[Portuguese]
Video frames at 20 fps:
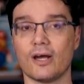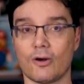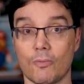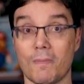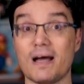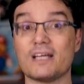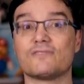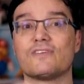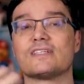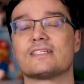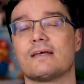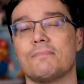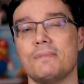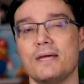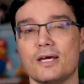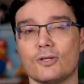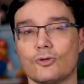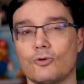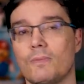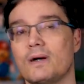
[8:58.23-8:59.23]
Com mais
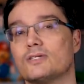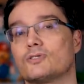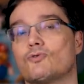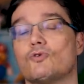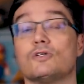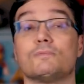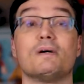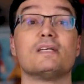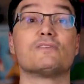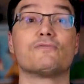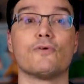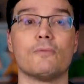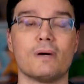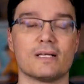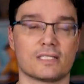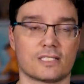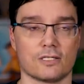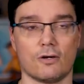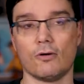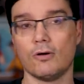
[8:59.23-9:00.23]
vazamento, com mais coisa, mais
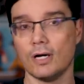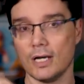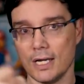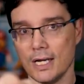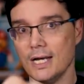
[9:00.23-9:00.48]
informação.